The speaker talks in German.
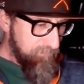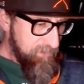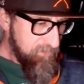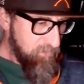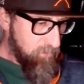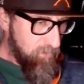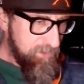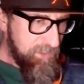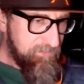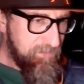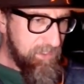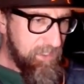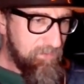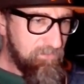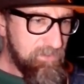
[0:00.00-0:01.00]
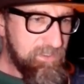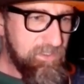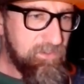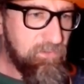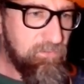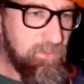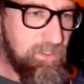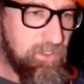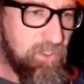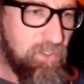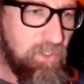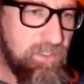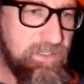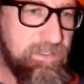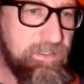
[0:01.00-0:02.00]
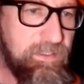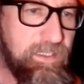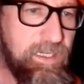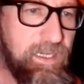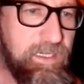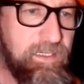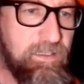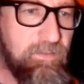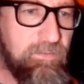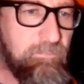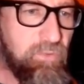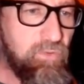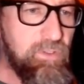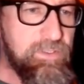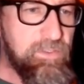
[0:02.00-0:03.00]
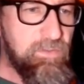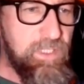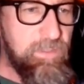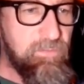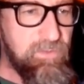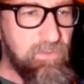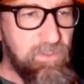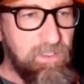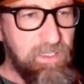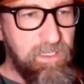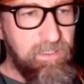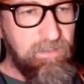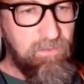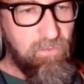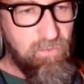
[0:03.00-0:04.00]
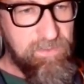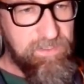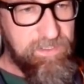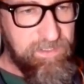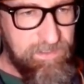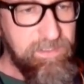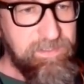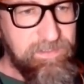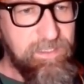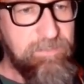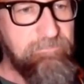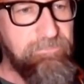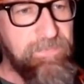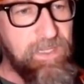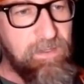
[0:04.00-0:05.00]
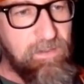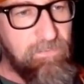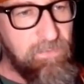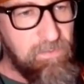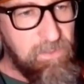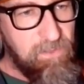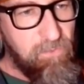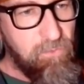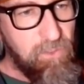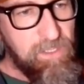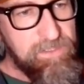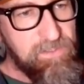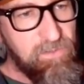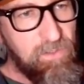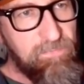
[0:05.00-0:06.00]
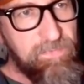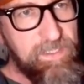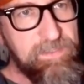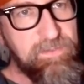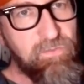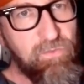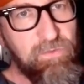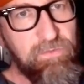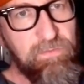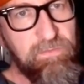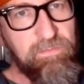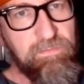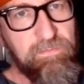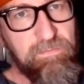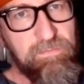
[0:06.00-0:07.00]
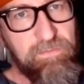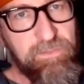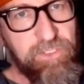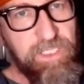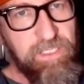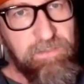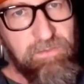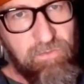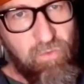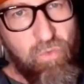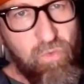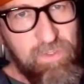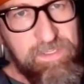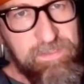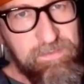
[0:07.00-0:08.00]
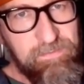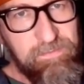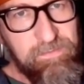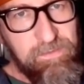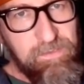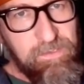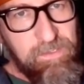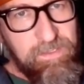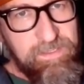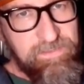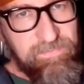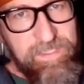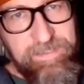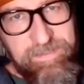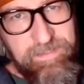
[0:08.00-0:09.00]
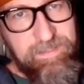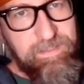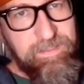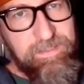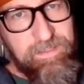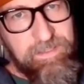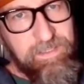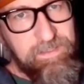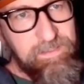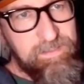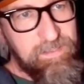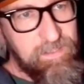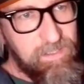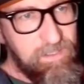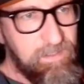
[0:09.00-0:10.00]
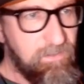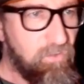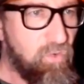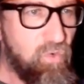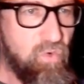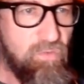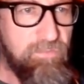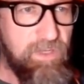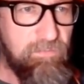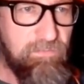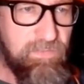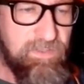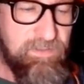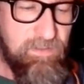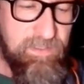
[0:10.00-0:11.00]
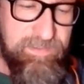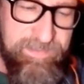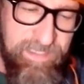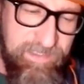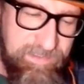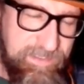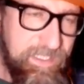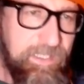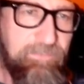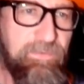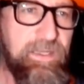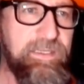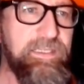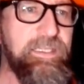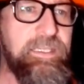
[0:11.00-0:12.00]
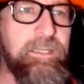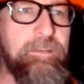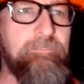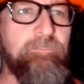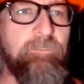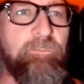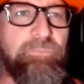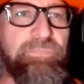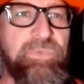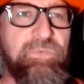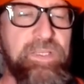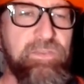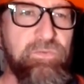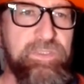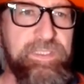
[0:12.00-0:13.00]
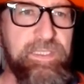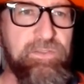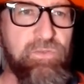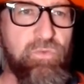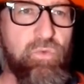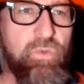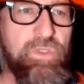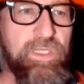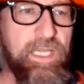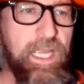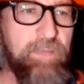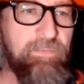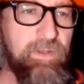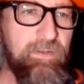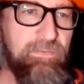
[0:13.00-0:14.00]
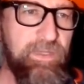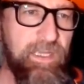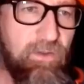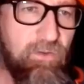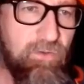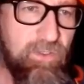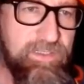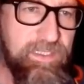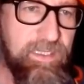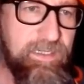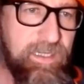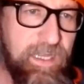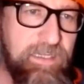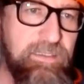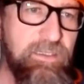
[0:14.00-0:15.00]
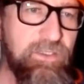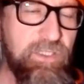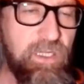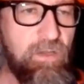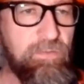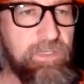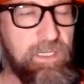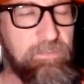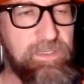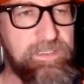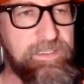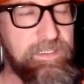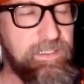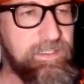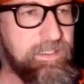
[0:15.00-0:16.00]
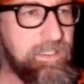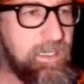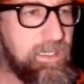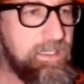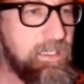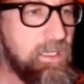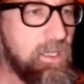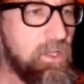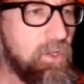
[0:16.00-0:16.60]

So, und deswegen haben wir uns dazu entschlossen, keine Buddel zu nehmen, sondern einen großen Kanister Firma Hühnersdorf hat so einen schicken großen 20 Liter Kanister in Rot mit einem, ist sehr dickwandig, was uns sehr zugute kam, weil auch noch Sachen rangeschraubt haben, erzähle ich gleich.